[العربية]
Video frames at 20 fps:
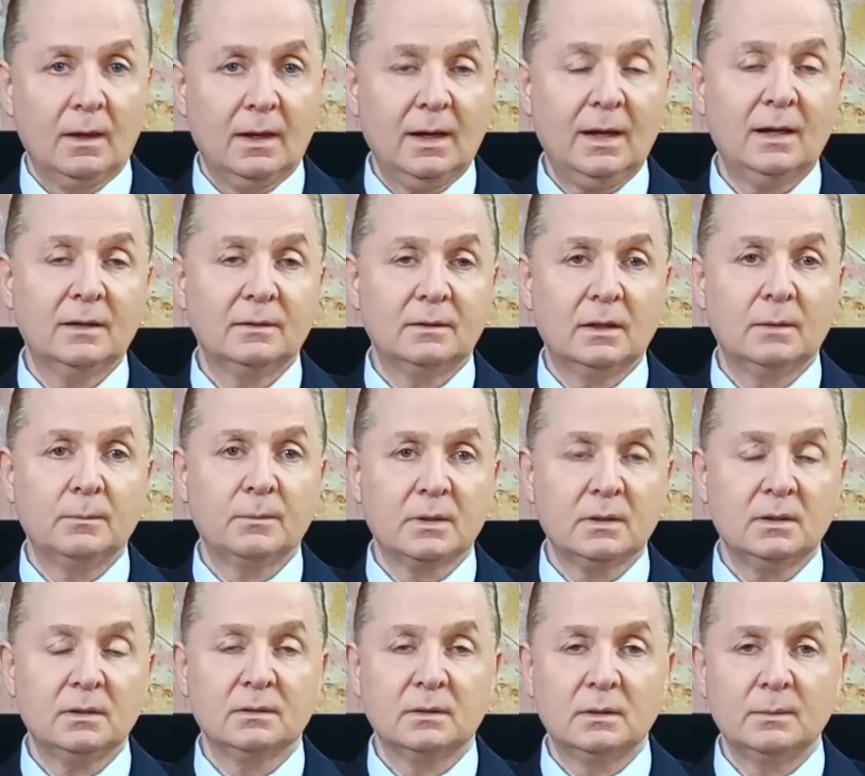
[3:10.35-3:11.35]
أحد
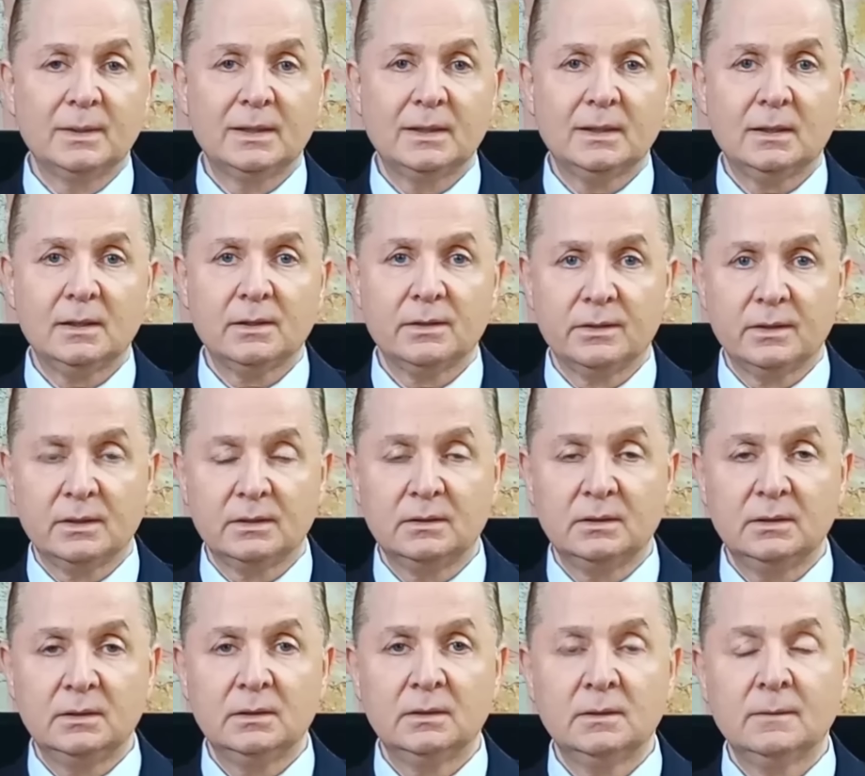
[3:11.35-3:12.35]
أمراض المناعة
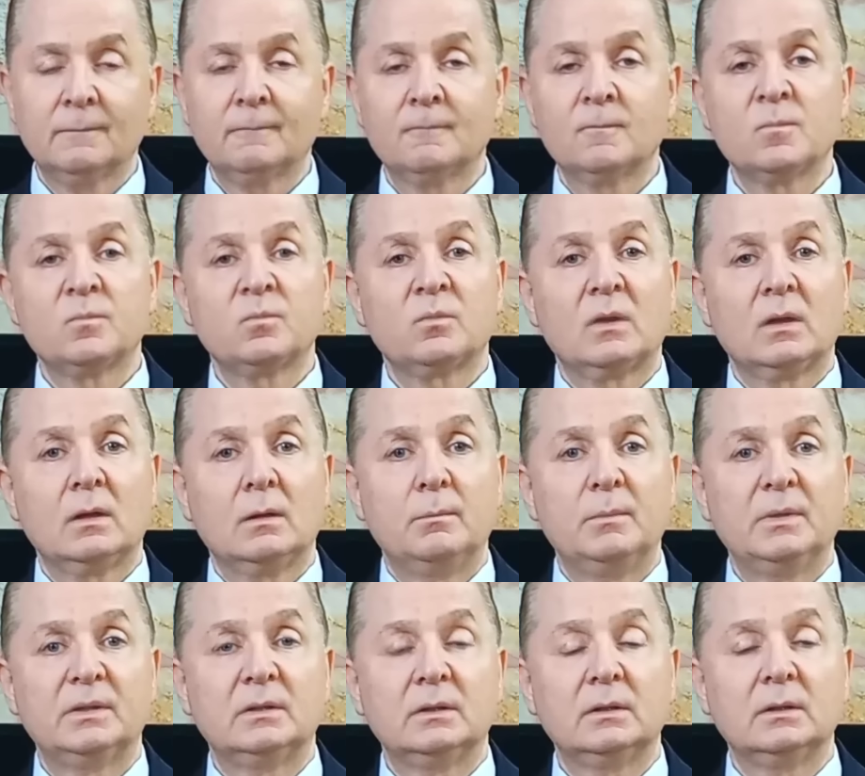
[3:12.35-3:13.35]
الذاتية
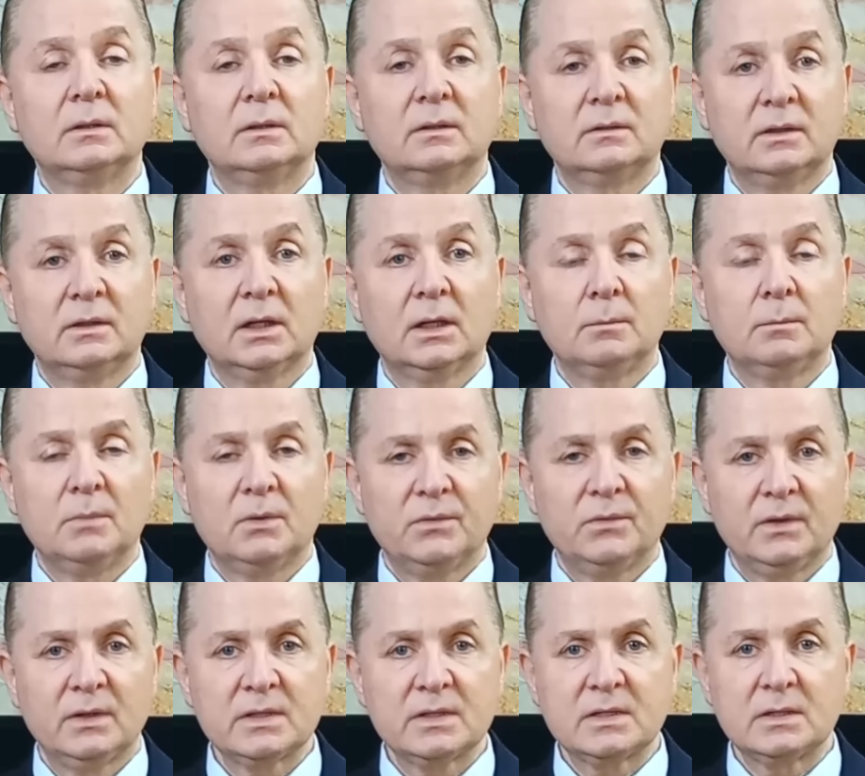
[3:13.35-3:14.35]
مثل التهاب
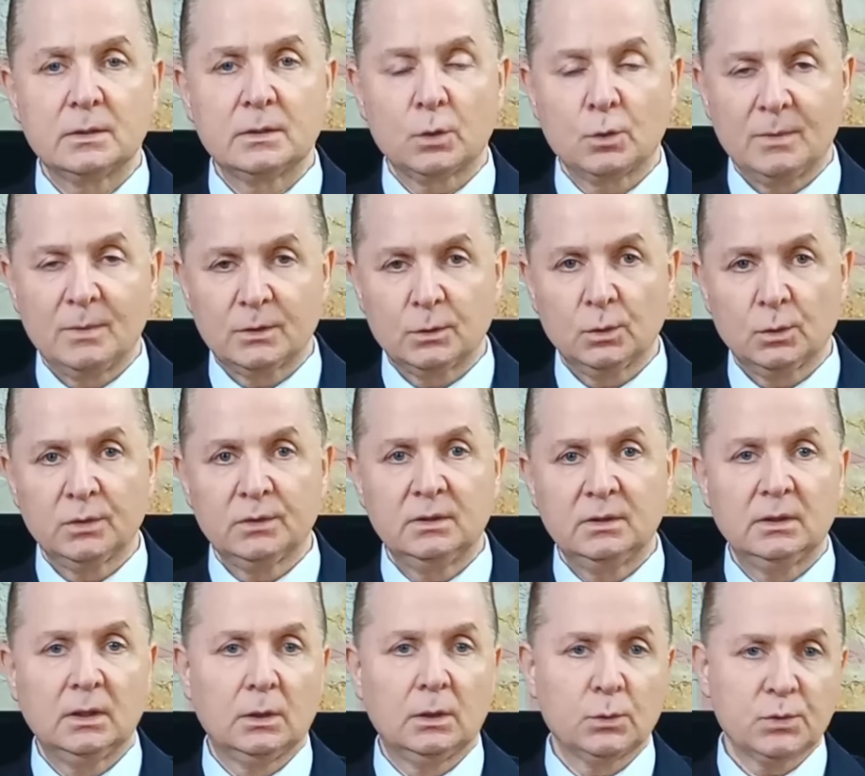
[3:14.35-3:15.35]
مفاصل
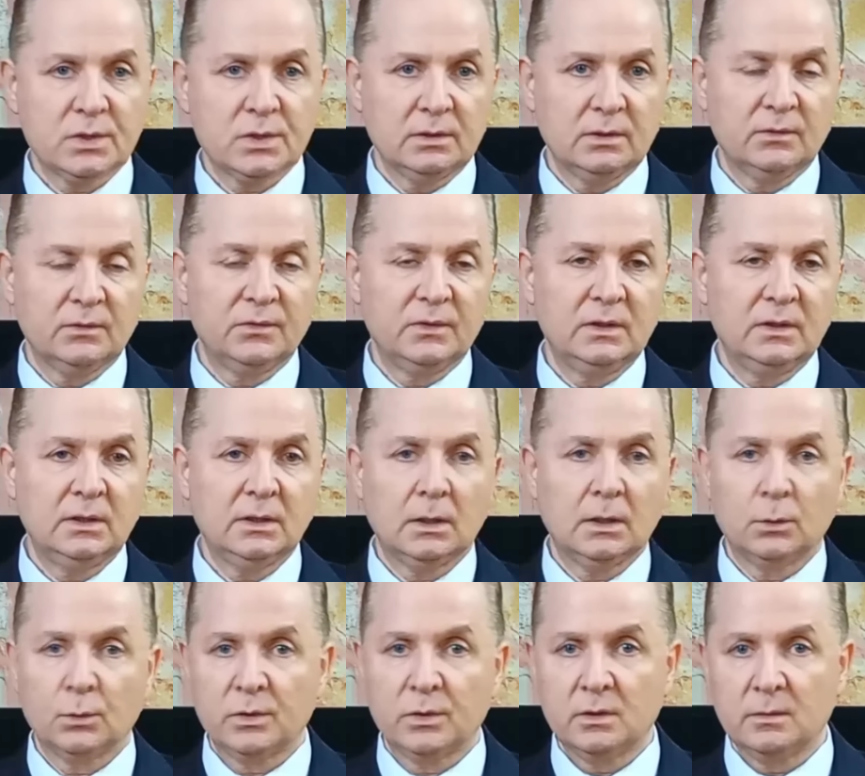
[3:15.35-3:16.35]
روماتويدي أو صدفية
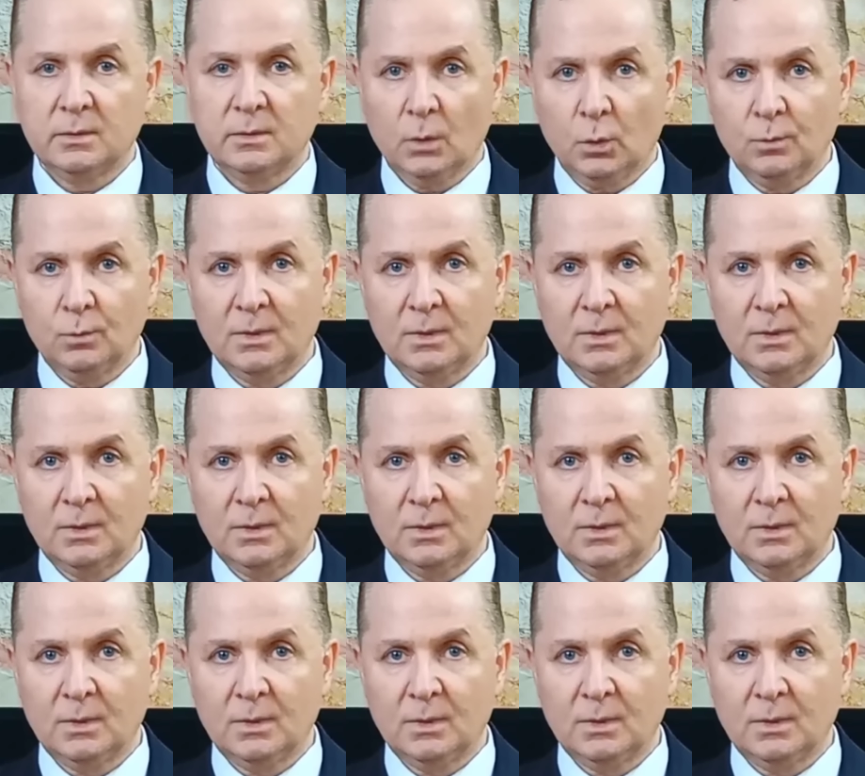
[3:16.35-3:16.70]
أو ذئبة